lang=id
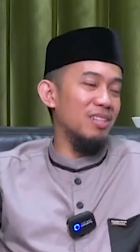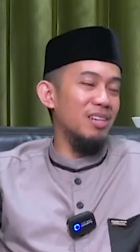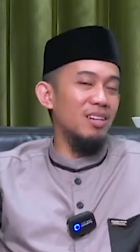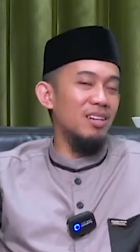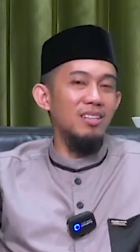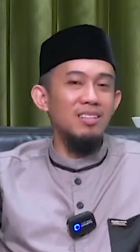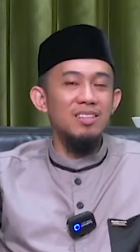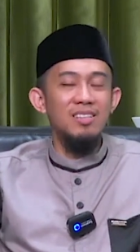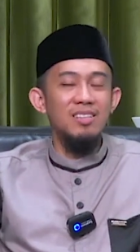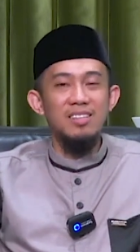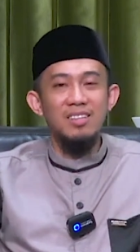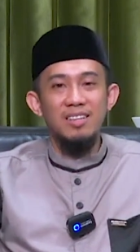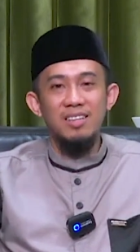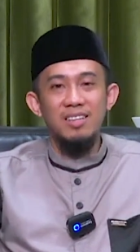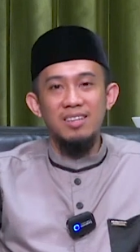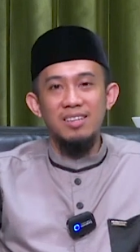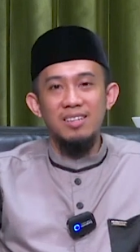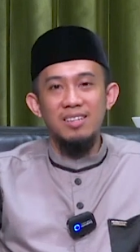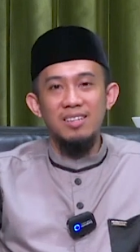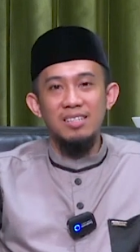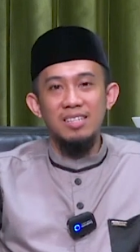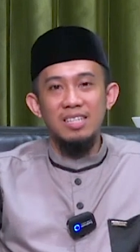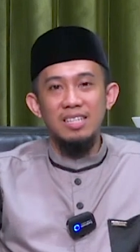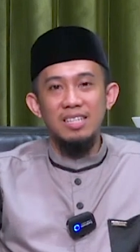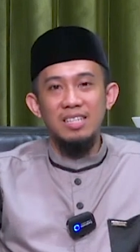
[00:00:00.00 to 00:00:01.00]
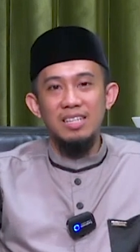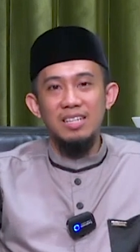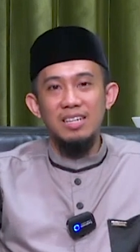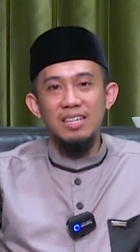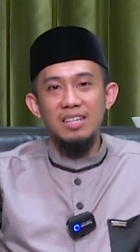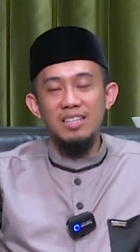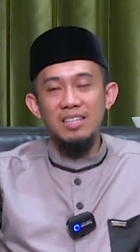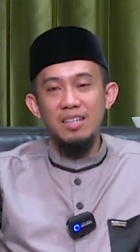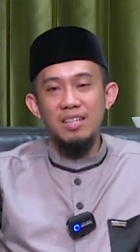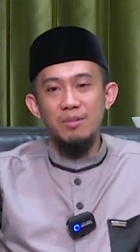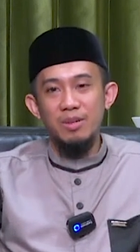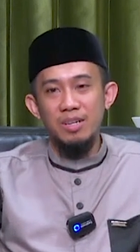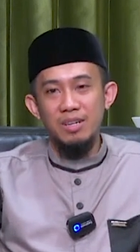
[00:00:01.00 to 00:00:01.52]
Artinya, ketika
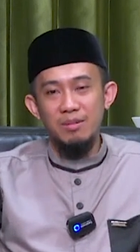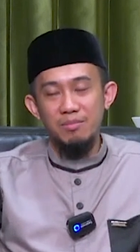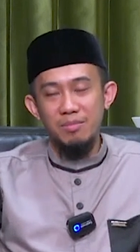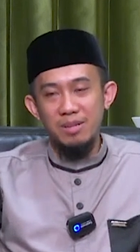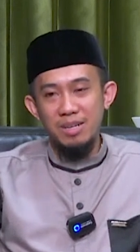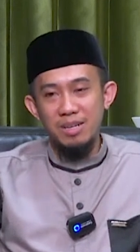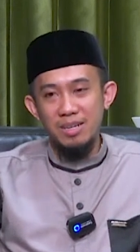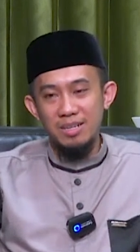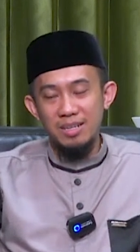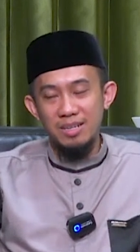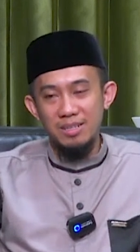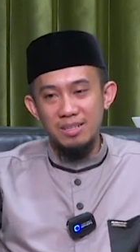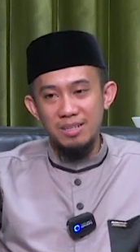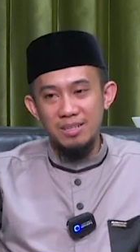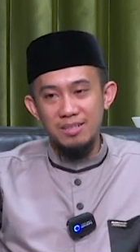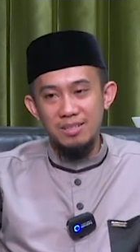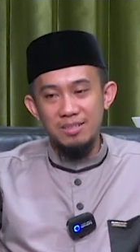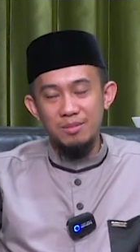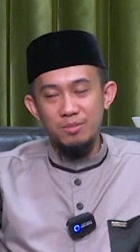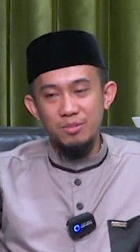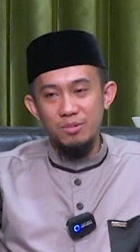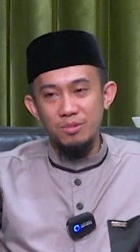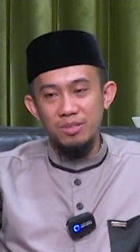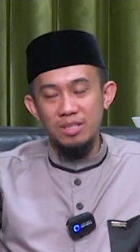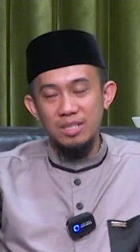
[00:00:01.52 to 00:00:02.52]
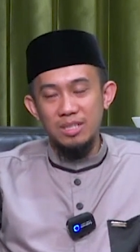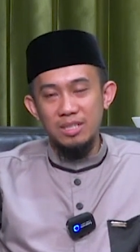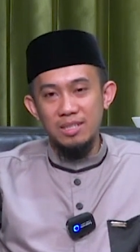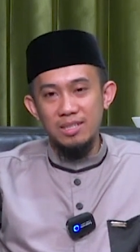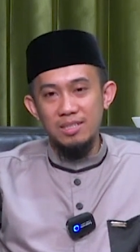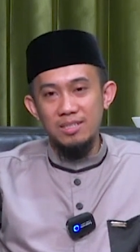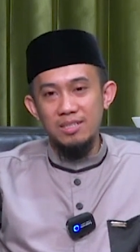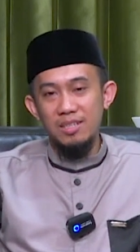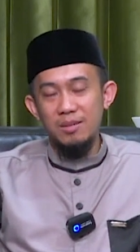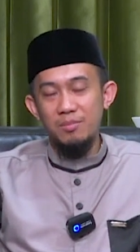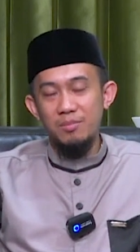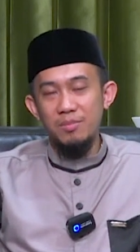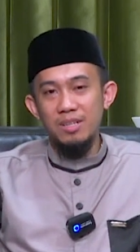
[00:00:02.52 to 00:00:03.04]
kita mengambil langkah tersebut,
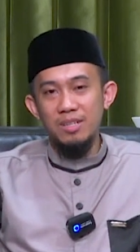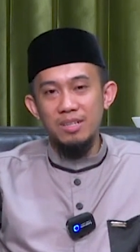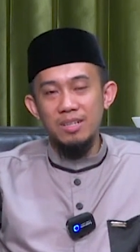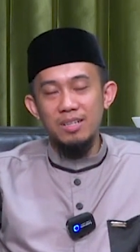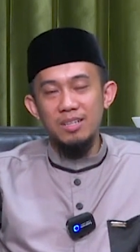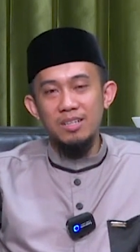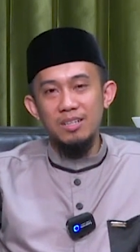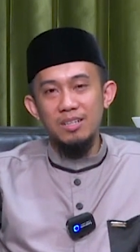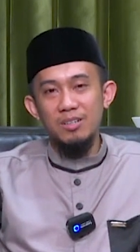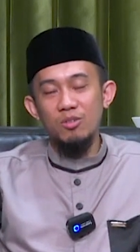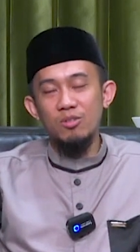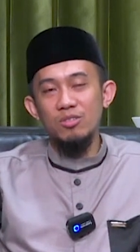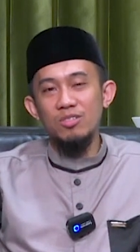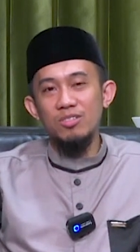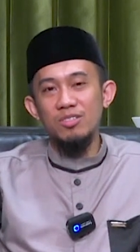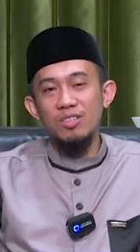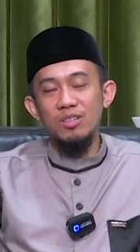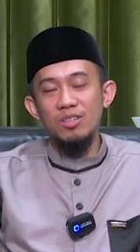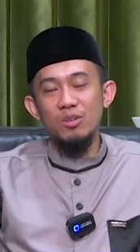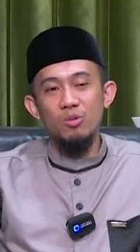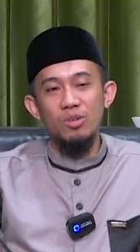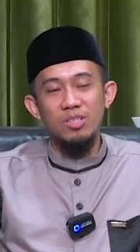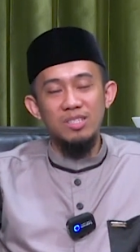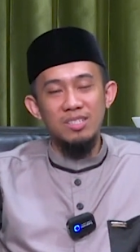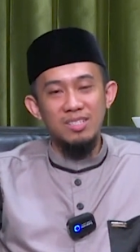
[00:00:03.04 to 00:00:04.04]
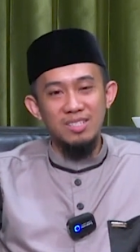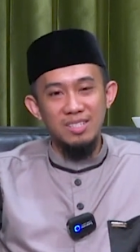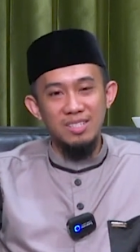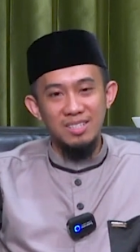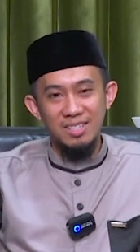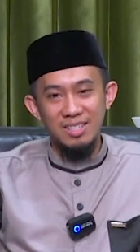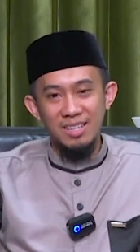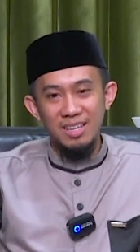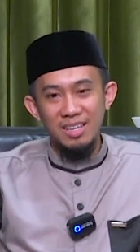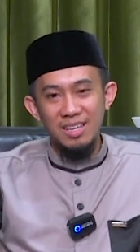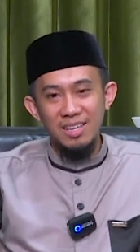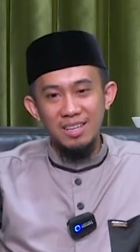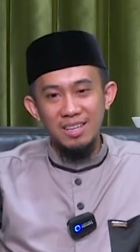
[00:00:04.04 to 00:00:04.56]
kita siap dengan
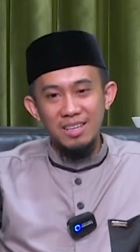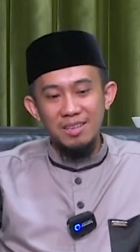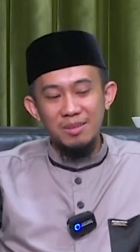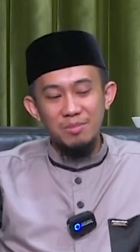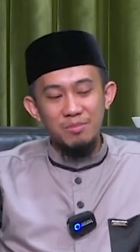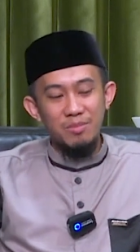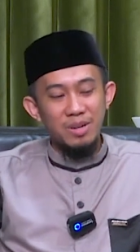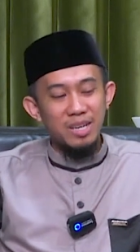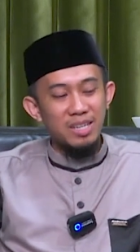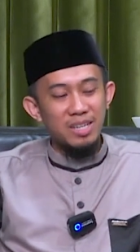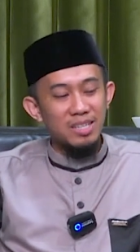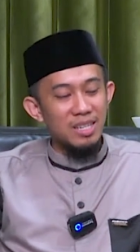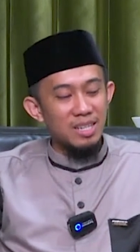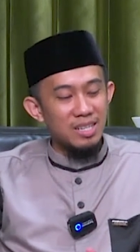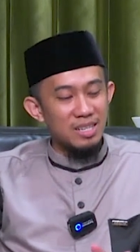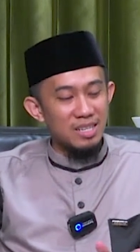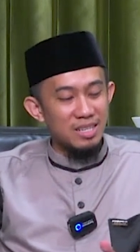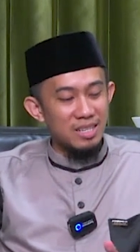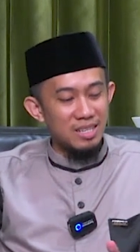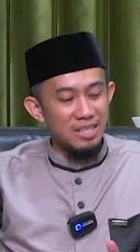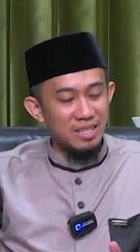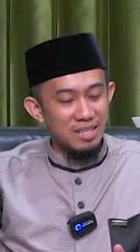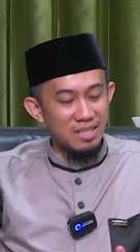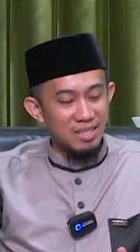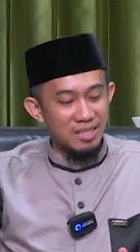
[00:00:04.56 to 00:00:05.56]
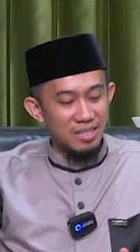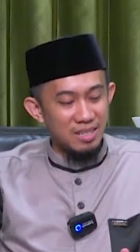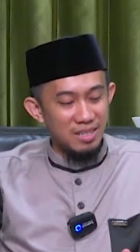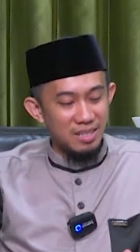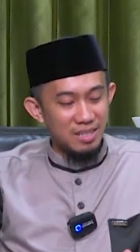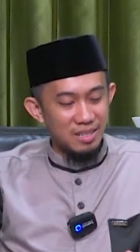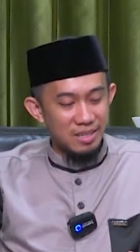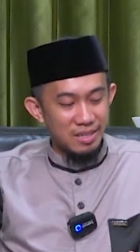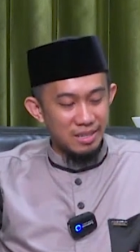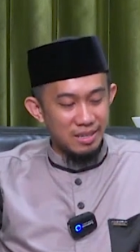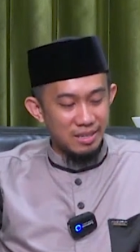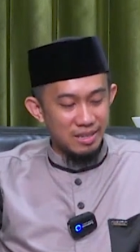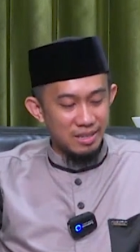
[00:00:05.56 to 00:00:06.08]
konsekuensi, baik dari
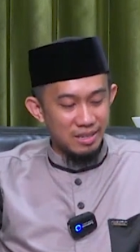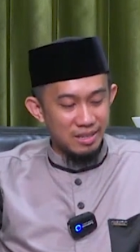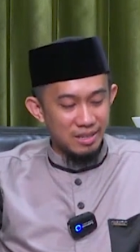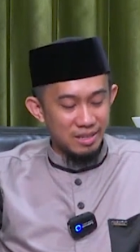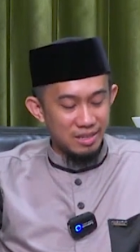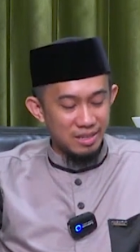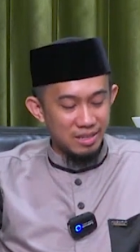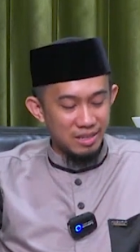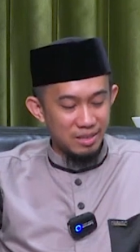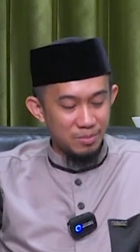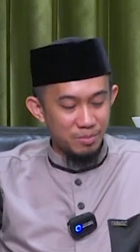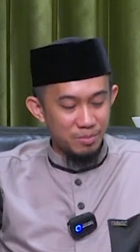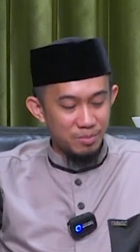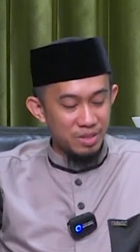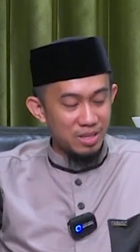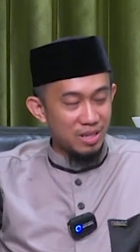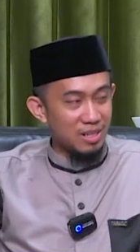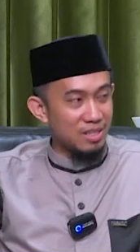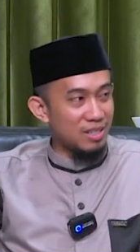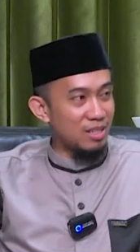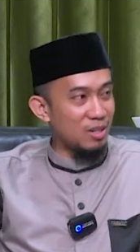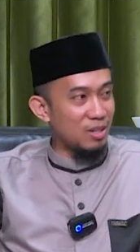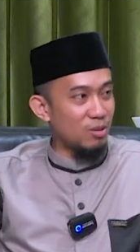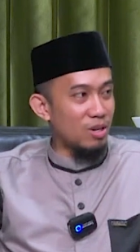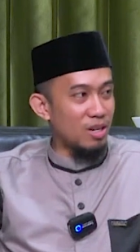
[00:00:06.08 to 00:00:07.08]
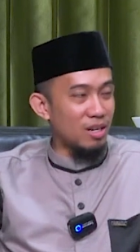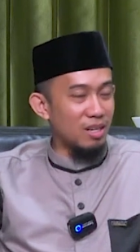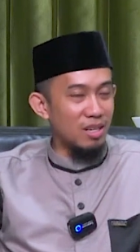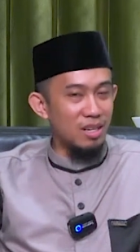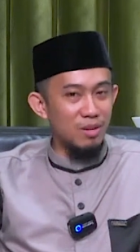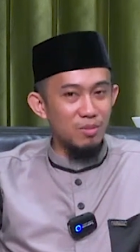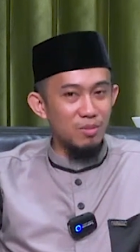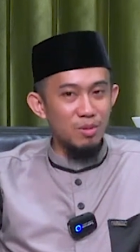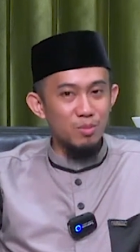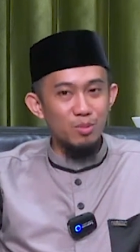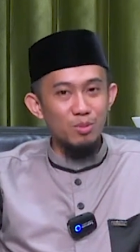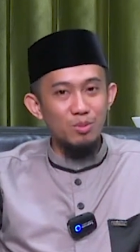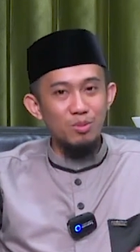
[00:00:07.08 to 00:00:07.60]
eh, pihak
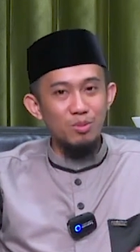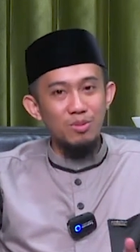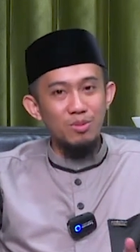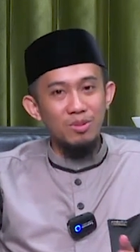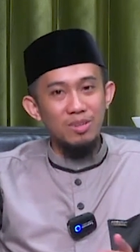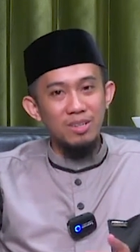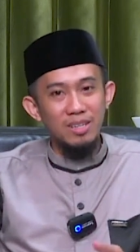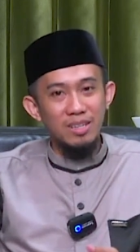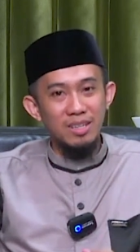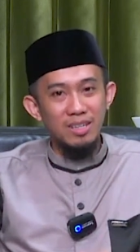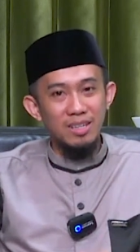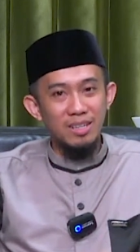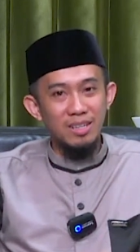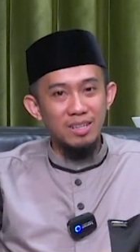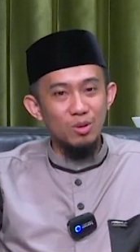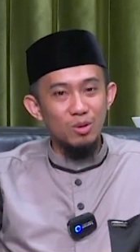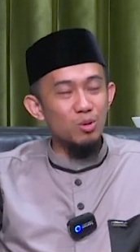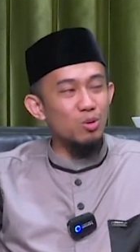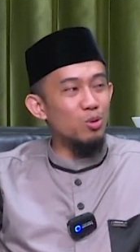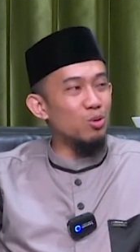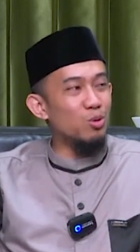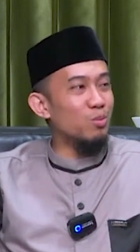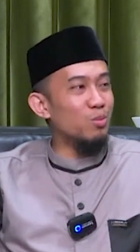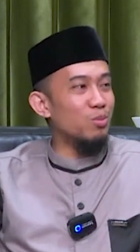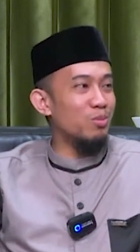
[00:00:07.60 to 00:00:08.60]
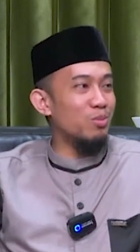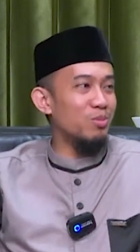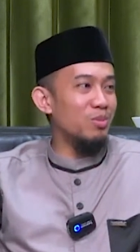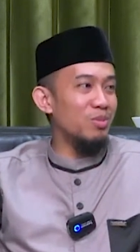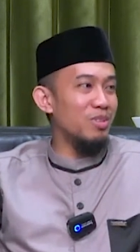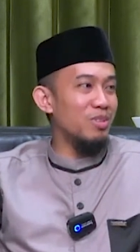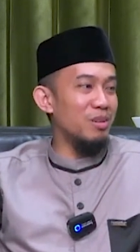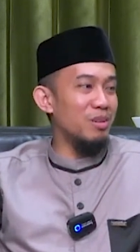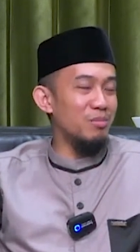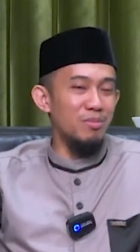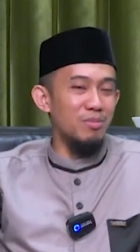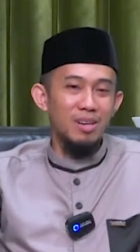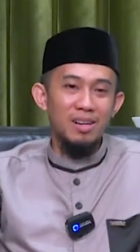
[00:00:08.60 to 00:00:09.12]
keluarga maupun eh,
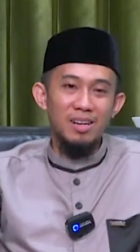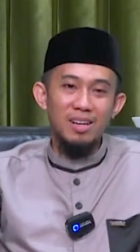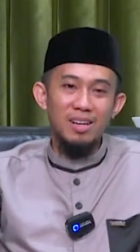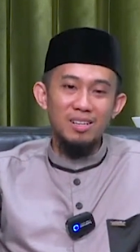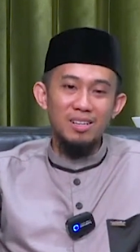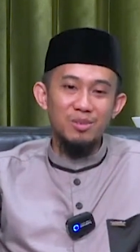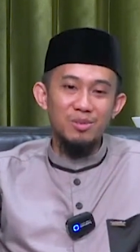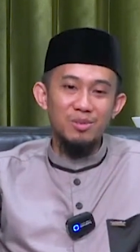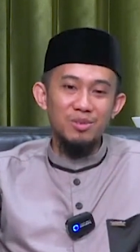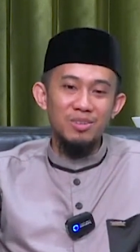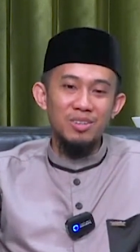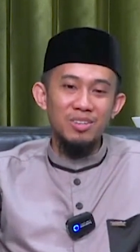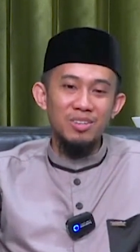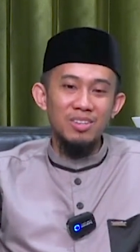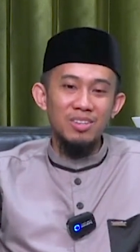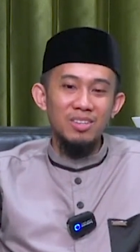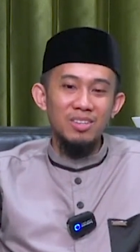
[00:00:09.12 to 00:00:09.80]
hukum yang berlaku.